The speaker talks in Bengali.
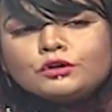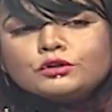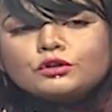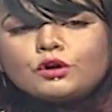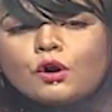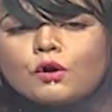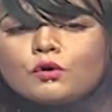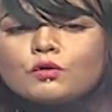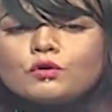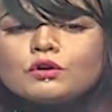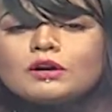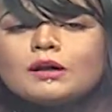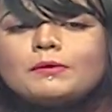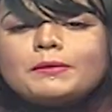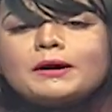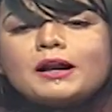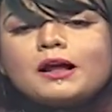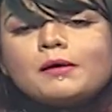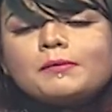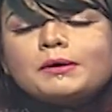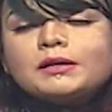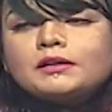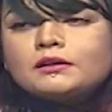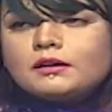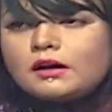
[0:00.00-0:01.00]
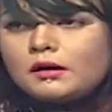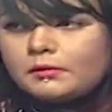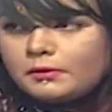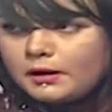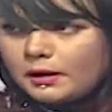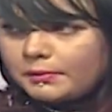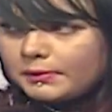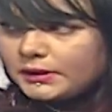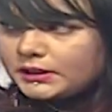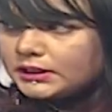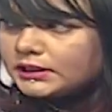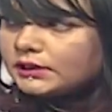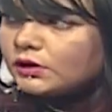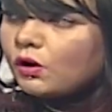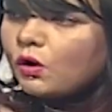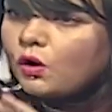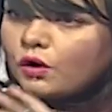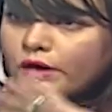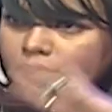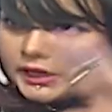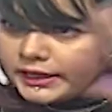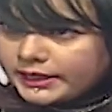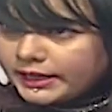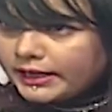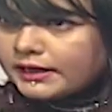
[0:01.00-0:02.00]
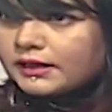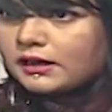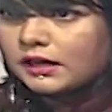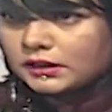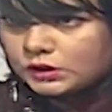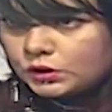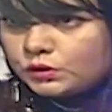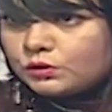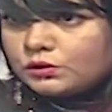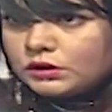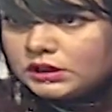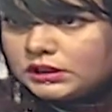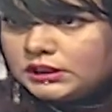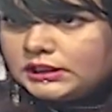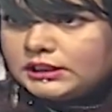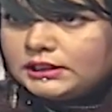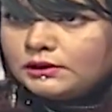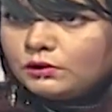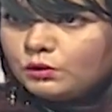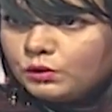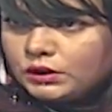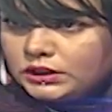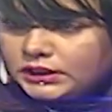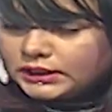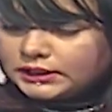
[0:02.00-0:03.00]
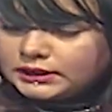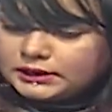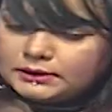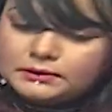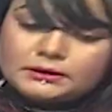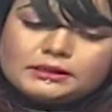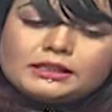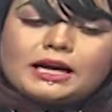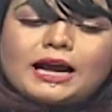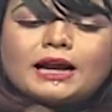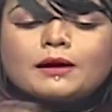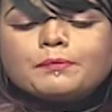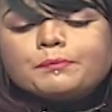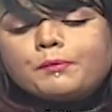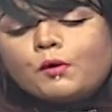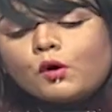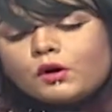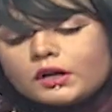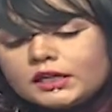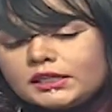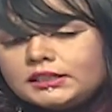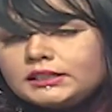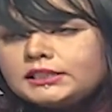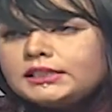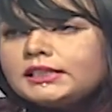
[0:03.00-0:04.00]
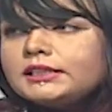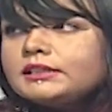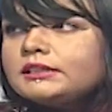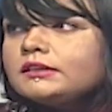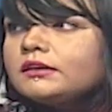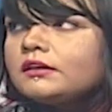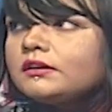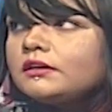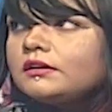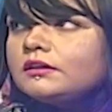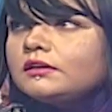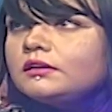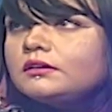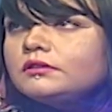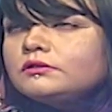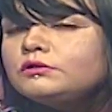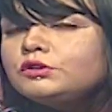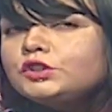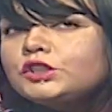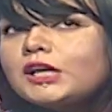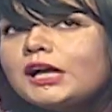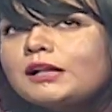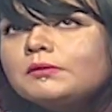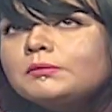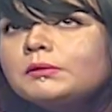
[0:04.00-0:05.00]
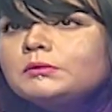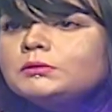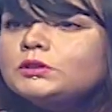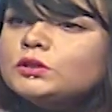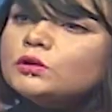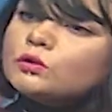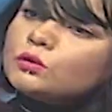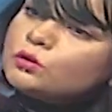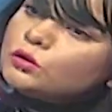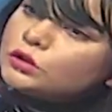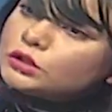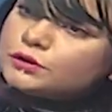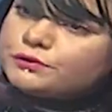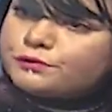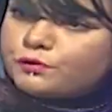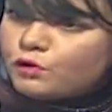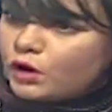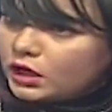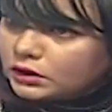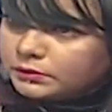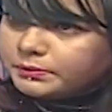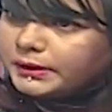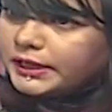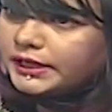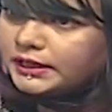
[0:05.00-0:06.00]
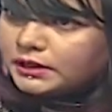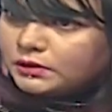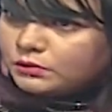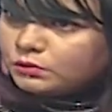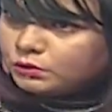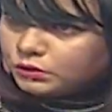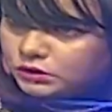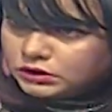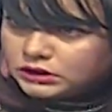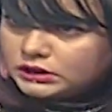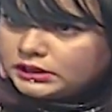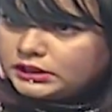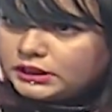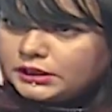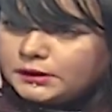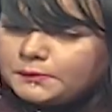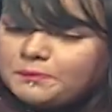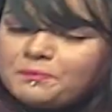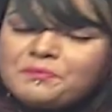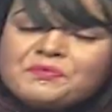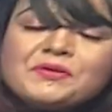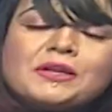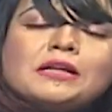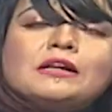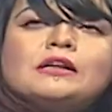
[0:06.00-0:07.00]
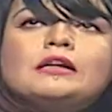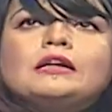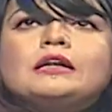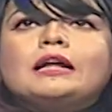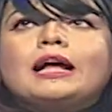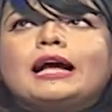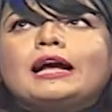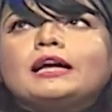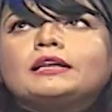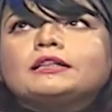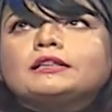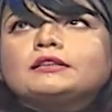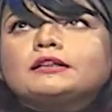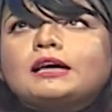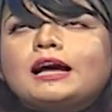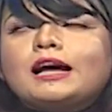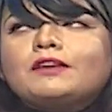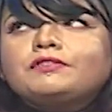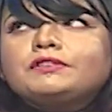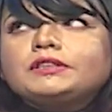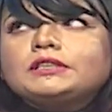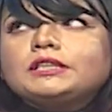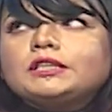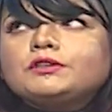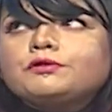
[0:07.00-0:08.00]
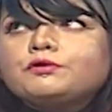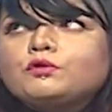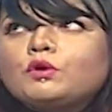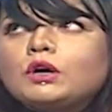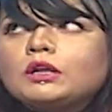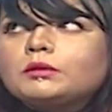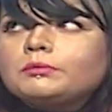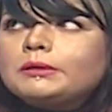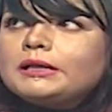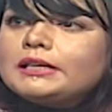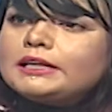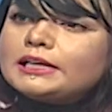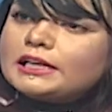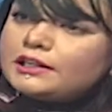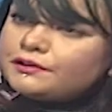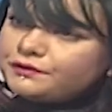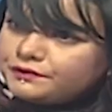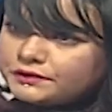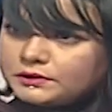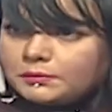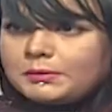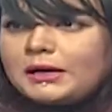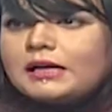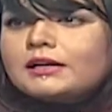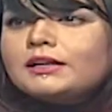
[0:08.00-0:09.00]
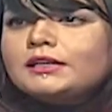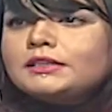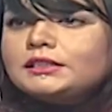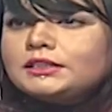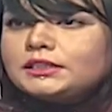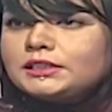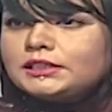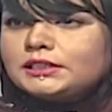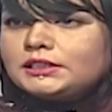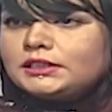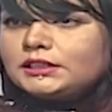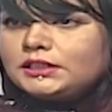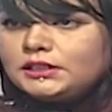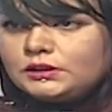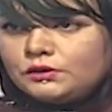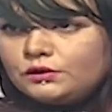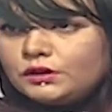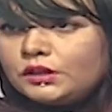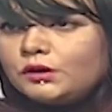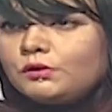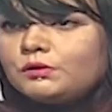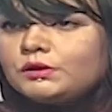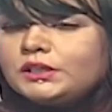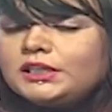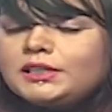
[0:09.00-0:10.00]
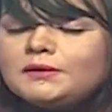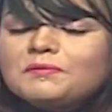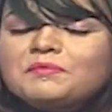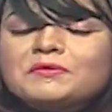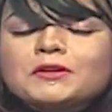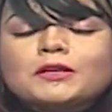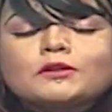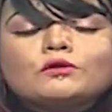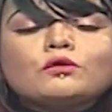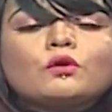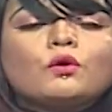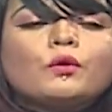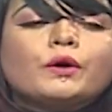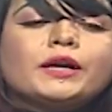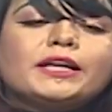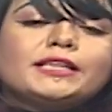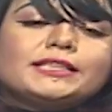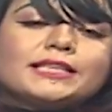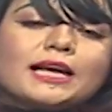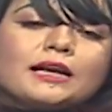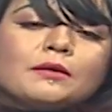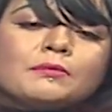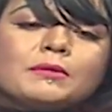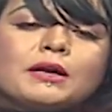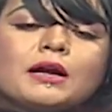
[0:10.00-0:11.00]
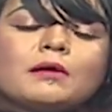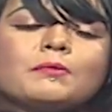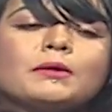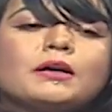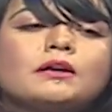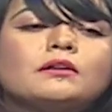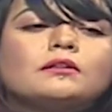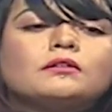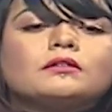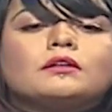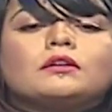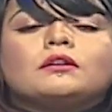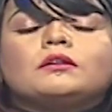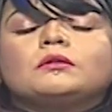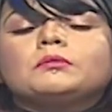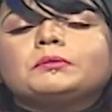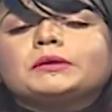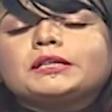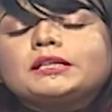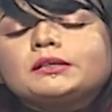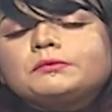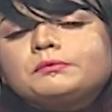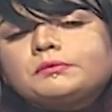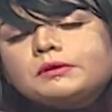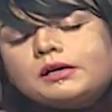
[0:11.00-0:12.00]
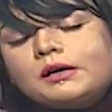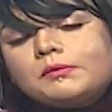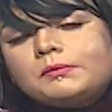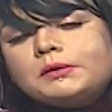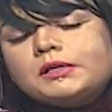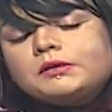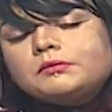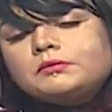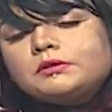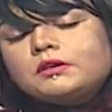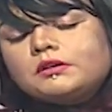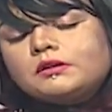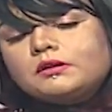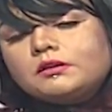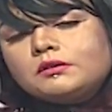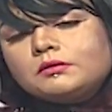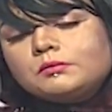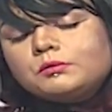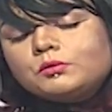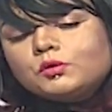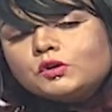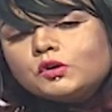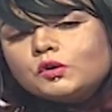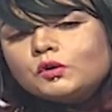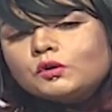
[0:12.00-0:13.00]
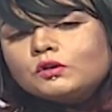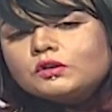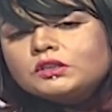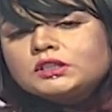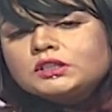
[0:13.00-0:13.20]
তখন আবার আমার আমার সাথে অনেকেই কাজ করেছে ওইটাতে তারপরের যে দুইটা অ্যালবাম ছিল ওগুলোতে ফুয়াদ ভাই ওয়াজ দেয়ার অ্যান্ড আফটার দ্যাট ফুয়াদ ভাই লেফট বাংলাদেশে ছিল না উনি তো ওই টাইমে আমার মানে আমার মনে হলো